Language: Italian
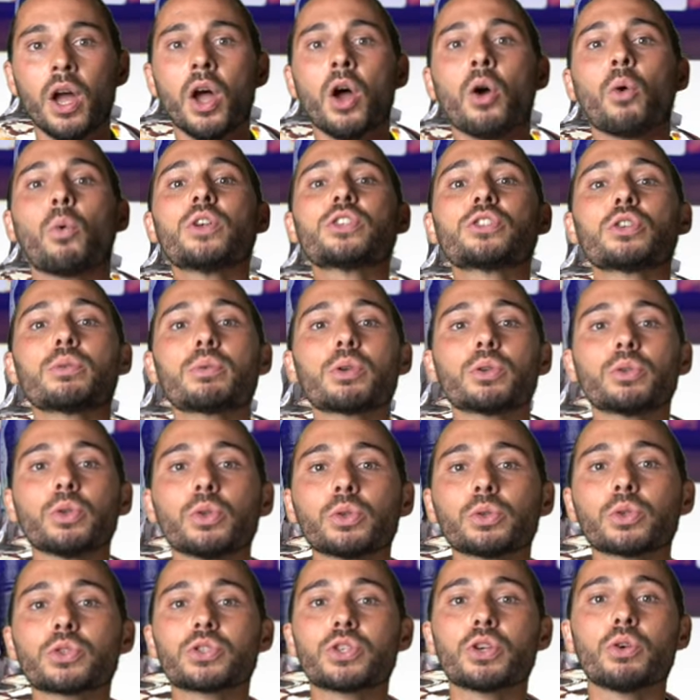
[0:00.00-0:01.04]
Questo
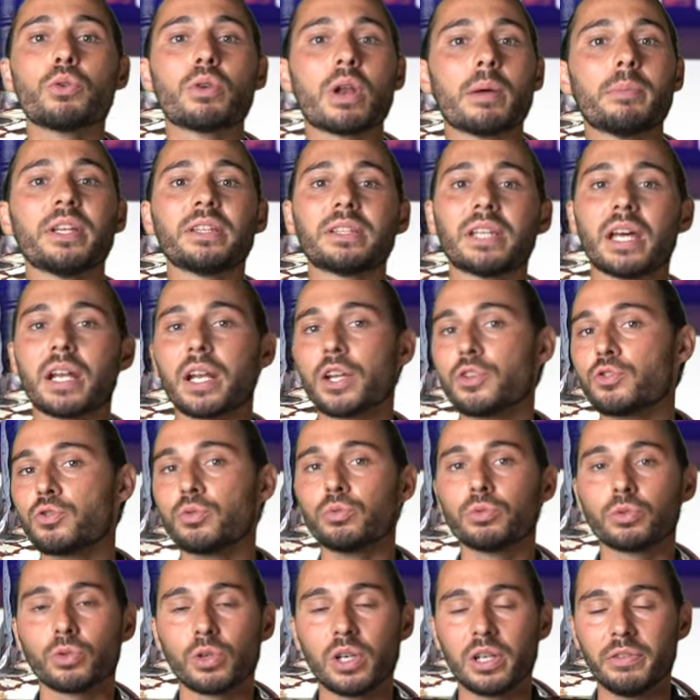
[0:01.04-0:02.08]
prodotto sicuramente ha
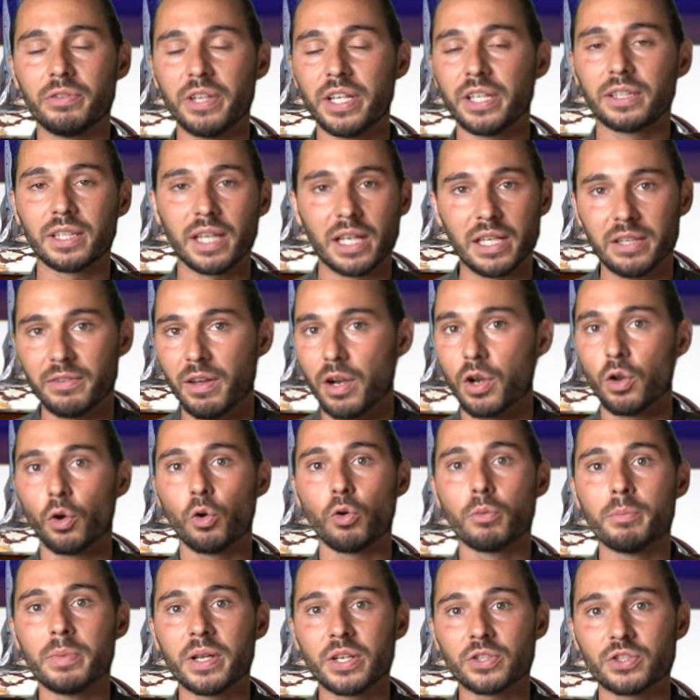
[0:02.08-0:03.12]
raggiunto le vette a livello
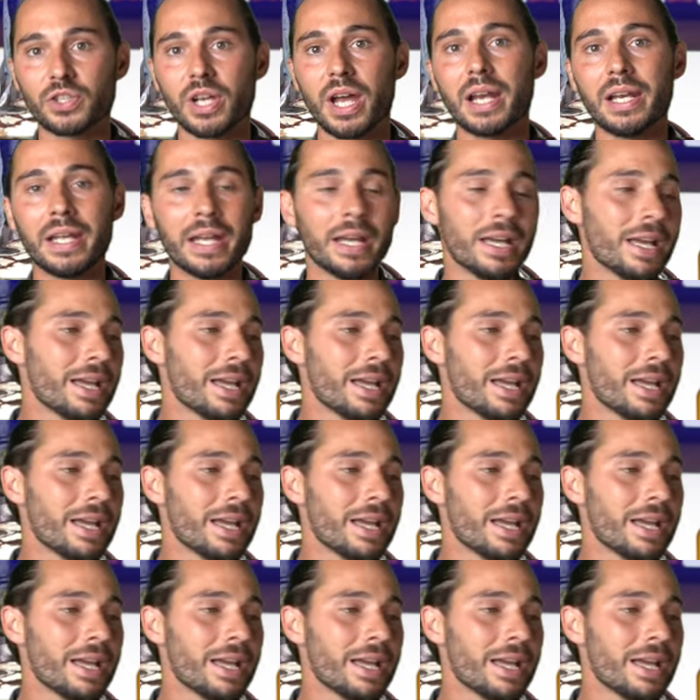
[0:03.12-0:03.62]
commerciale